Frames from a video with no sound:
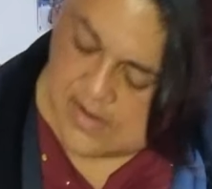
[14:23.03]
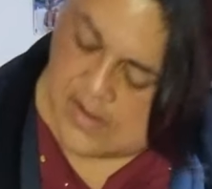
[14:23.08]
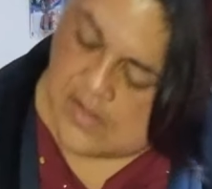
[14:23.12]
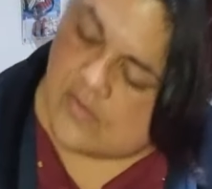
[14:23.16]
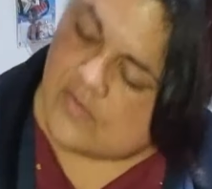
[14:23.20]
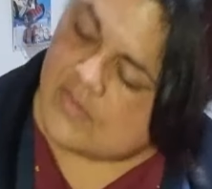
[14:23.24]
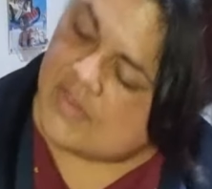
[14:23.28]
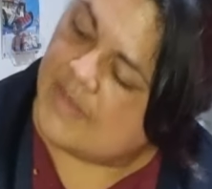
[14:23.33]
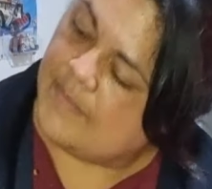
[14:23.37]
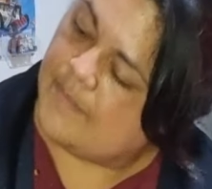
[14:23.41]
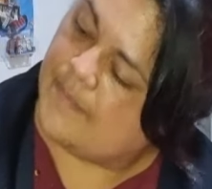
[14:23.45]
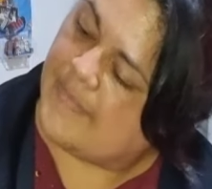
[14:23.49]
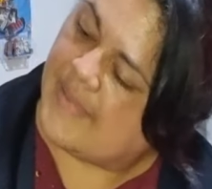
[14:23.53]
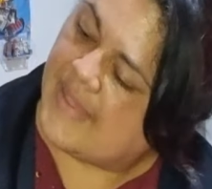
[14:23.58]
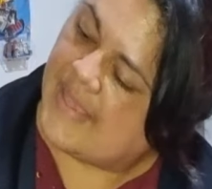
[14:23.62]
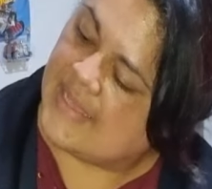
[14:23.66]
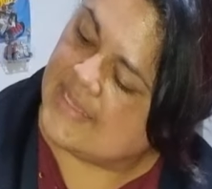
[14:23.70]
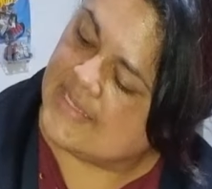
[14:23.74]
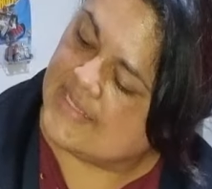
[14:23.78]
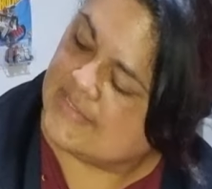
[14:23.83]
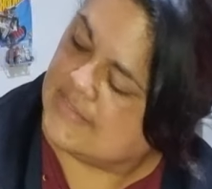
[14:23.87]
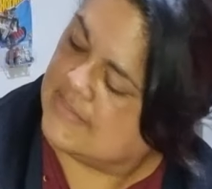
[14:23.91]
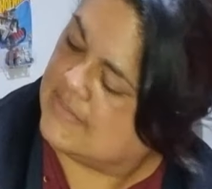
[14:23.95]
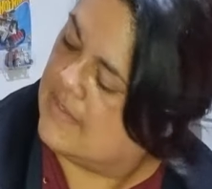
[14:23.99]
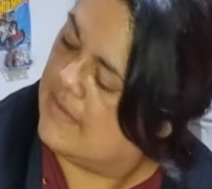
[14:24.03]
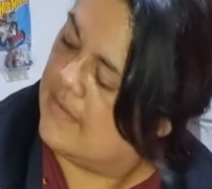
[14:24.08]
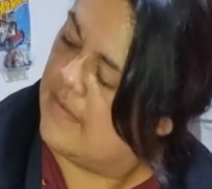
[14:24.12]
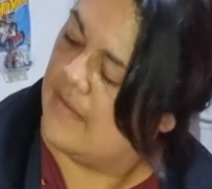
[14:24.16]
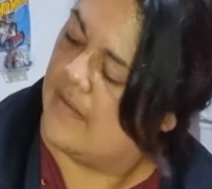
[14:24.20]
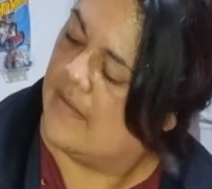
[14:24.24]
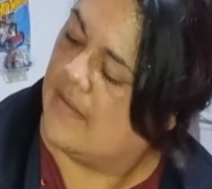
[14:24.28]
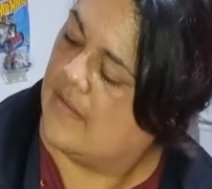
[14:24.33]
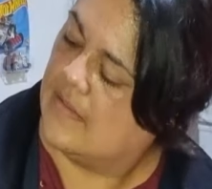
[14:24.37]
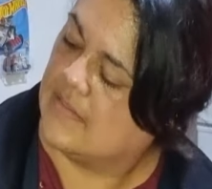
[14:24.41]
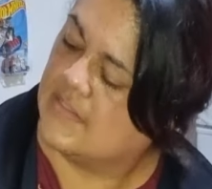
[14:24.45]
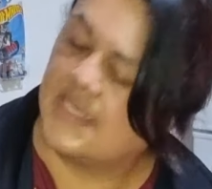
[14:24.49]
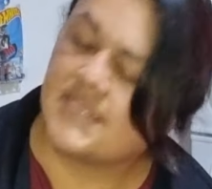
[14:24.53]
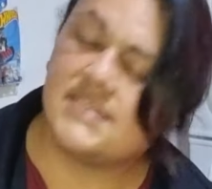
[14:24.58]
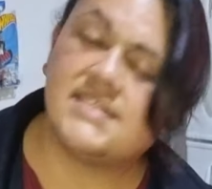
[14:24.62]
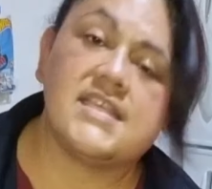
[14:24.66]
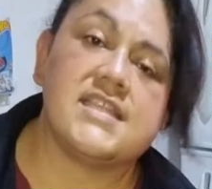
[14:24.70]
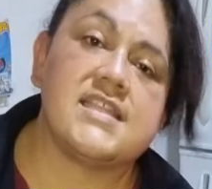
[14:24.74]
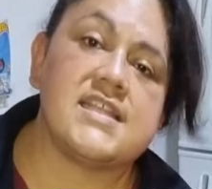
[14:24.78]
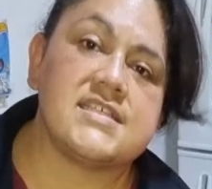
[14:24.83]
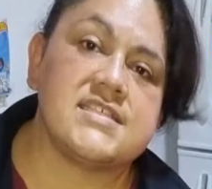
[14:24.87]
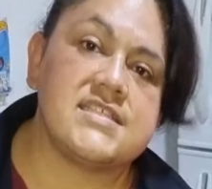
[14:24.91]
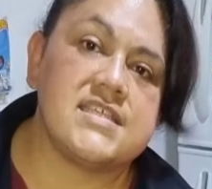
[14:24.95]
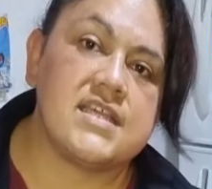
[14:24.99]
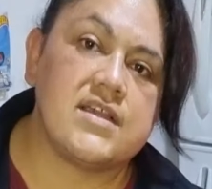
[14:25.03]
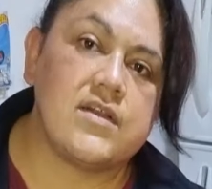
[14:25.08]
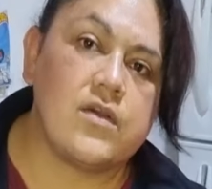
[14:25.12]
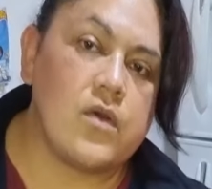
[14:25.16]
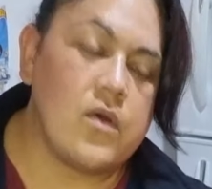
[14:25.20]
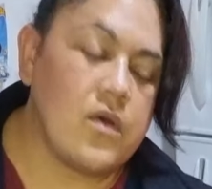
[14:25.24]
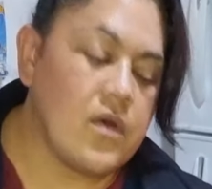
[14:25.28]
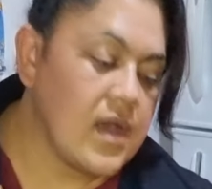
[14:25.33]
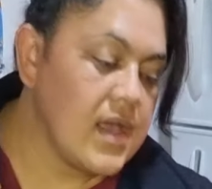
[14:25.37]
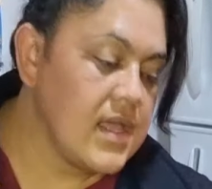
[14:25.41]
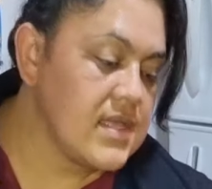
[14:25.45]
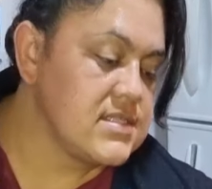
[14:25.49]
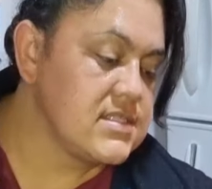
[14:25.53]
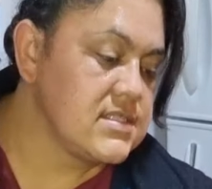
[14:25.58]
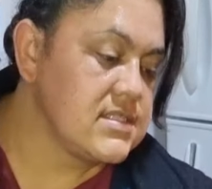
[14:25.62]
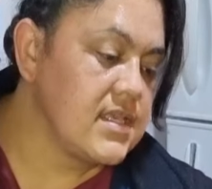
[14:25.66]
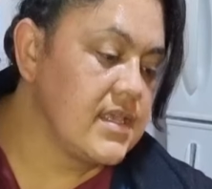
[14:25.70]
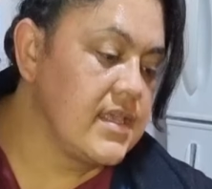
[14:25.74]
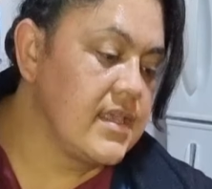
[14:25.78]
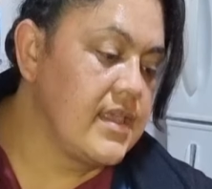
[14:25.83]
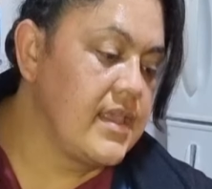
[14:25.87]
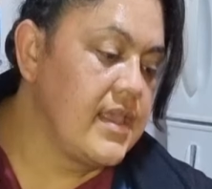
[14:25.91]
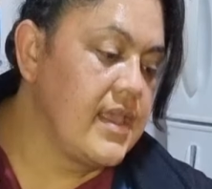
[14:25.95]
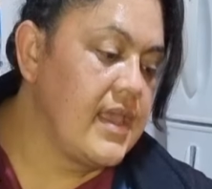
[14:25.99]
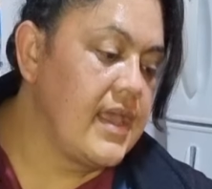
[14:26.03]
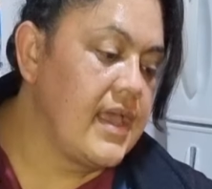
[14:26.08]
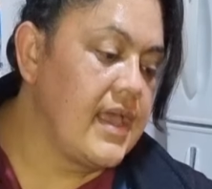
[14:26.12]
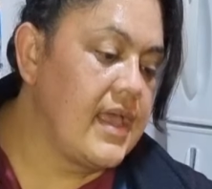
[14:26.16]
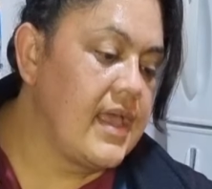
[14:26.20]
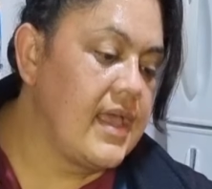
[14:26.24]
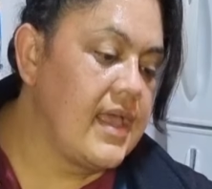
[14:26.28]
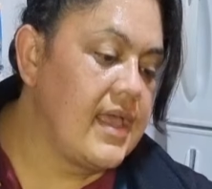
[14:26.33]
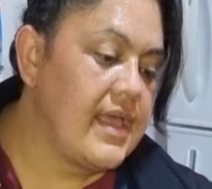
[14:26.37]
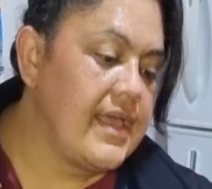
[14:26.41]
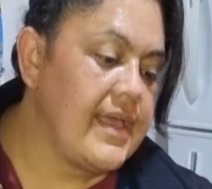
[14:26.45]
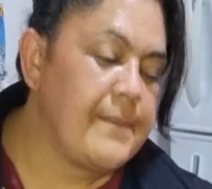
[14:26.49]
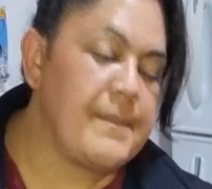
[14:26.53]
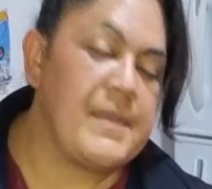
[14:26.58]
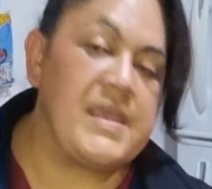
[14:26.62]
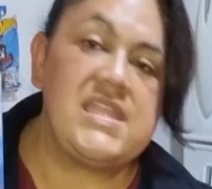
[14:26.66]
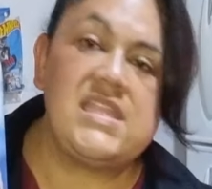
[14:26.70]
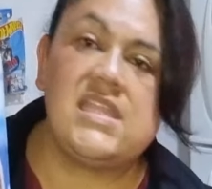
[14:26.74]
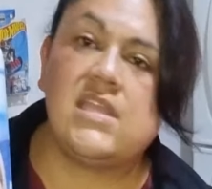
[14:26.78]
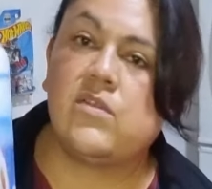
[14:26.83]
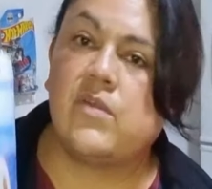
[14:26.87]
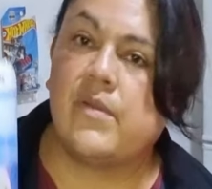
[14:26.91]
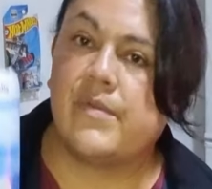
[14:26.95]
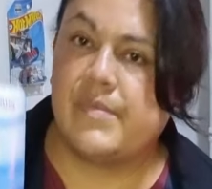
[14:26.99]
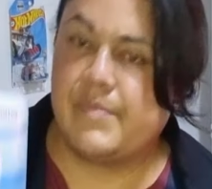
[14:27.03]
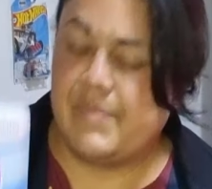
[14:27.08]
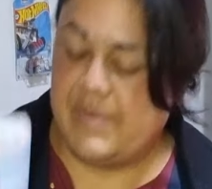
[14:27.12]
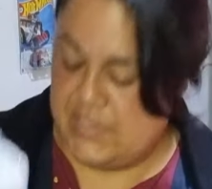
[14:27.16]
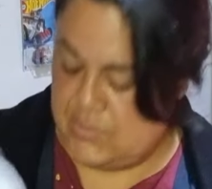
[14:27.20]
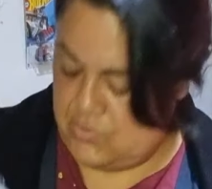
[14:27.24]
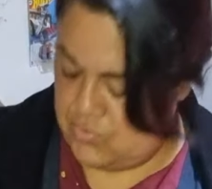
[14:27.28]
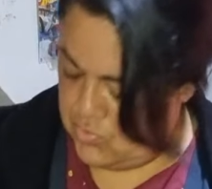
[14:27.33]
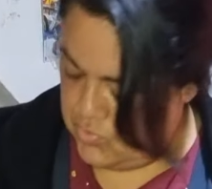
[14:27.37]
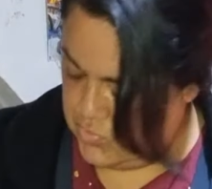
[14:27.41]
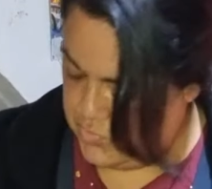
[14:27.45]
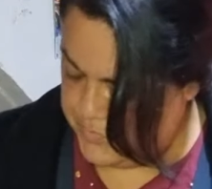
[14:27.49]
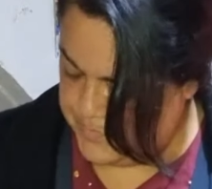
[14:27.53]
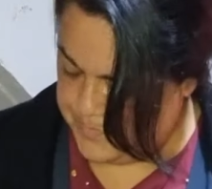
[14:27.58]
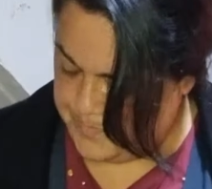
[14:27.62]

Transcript: Cloudy Max, 605 hojas a 29 pesos.